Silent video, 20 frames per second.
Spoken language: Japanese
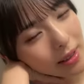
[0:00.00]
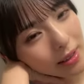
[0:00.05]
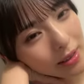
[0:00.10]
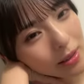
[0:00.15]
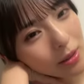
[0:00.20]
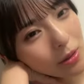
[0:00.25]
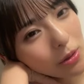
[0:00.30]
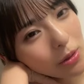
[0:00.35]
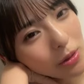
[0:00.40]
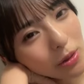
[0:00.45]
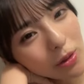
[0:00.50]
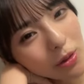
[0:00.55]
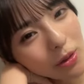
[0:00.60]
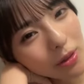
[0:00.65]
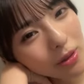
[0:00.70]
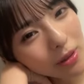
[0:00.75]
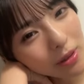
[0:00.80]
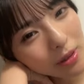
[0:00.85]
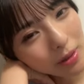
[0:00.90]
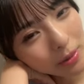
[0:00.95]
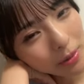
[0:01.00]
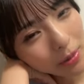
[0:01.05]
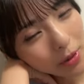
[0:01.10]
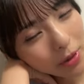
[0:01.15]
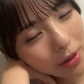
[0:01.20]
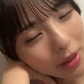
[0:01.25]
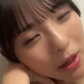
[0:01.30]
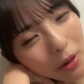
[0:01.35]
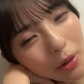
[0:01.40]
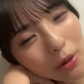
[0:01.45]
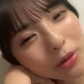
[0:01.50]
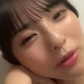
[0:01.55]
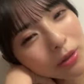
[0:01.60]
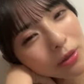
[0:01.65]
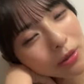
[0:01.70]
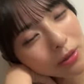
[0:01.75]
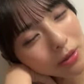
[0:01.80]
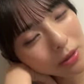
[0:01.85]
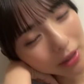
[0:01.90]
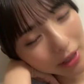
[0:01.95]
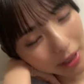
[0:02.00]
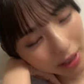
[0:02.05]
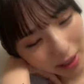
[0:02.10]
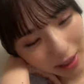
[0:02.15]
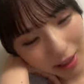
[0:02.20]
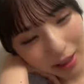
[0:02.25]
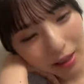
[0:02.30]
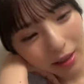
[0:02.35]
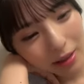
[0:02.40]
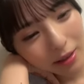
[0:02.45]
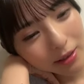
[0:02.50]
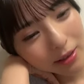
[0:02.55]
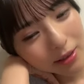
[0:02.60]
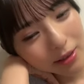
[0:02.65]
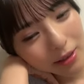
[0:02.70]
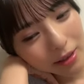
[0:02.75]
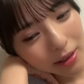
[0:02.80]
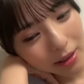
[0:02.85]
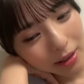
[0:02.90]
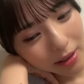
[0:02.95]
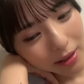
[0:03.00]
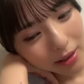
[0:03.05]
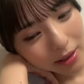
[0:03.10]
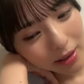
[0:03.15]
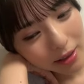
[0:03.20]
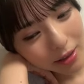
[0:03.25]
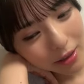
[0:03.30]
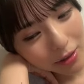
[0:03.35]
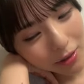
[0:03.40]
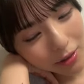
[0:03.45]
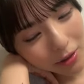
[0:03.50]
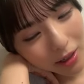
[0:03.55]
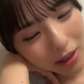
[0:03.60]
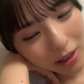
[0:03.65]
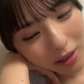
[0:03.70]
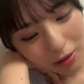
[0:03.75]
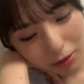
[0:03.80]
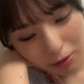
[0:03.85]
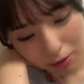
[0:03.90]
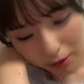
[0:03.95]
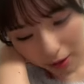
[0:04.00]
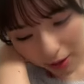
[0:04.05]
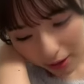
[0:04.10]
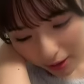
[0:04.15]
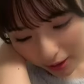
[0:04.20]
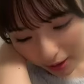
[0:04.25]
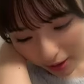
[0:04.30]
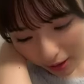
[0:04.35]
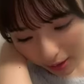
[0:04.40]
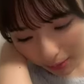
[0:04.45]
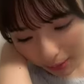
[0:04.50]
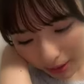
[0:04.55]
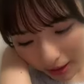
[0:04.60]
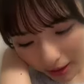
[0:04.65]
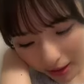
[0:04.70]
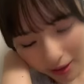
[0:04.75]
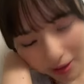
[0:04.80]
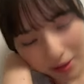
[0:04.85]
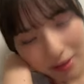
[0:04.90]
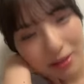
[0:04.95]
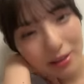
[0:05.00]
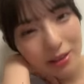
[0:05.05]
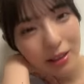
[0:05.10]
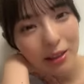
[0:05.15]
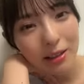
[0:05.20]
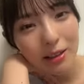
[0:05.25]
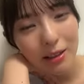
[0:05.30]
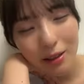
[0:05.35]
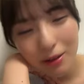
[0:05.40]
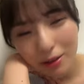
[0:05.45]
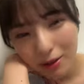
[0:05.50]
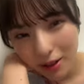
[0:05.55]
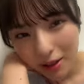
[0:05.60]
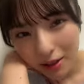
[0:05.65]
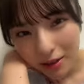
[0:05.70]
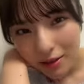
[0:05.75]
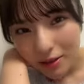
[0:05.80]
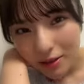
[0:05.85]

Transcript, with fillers: そうそう文化放送の時に一緒のラジオで神回避したんだよね